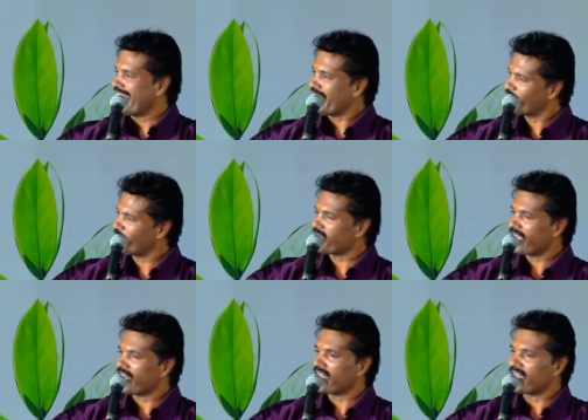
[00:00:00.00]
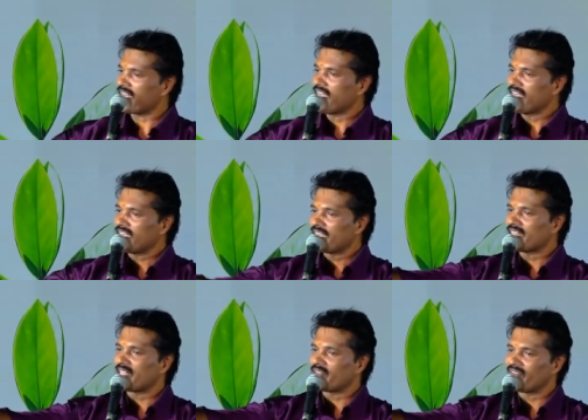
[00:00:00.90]
அந்த ஒரு ஏன்னா
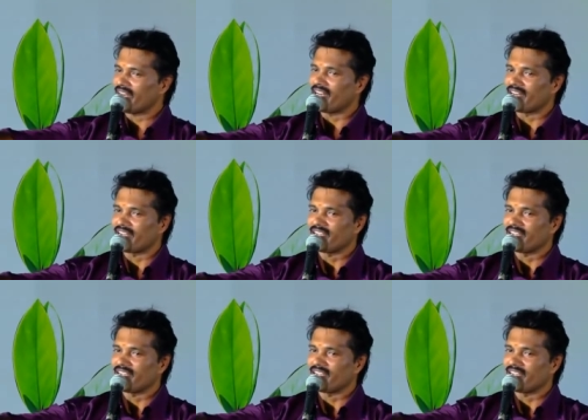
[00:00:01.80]
இந்த விரல்